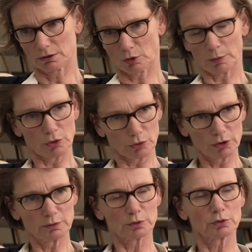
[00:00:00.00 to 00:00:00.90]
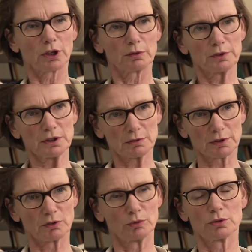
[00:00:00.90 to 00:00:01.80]
nochmal neu fotografiert,
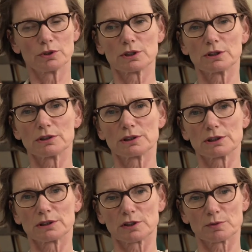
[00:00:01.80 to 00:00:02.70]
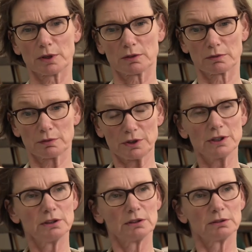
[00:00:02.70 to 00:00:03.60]
was nötig ist, dass man
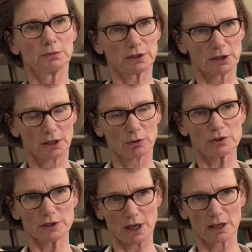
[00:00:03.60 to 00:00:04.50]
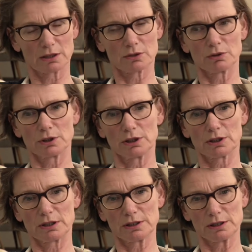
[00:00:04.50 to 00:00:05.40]
viel Material auch scannt und
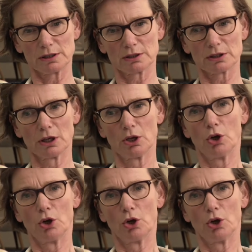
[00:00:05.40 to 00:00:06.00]
digitalisiert.